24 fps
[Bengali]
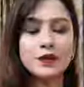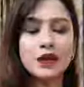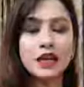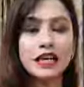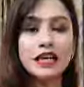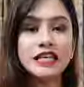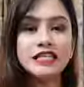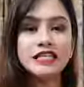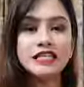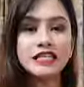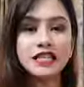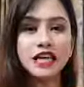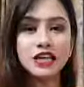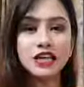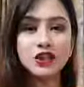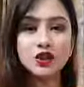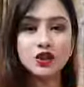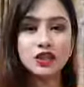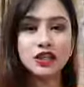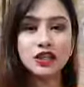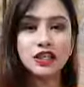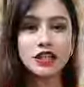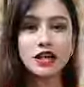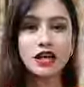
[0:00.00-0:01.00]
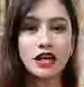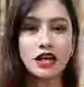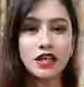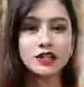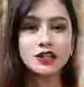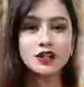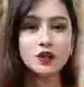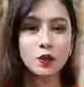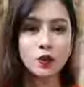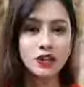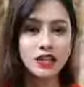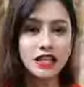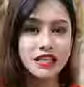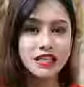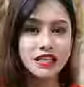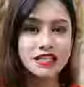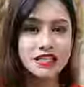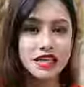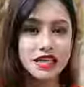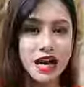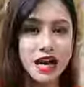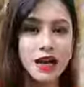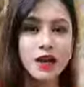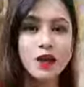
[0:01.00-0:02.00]
ইচ্ছা যেটা কালেক্ট করতে
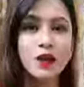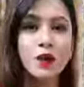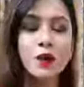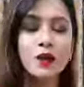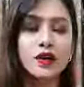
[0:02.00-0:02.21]
চান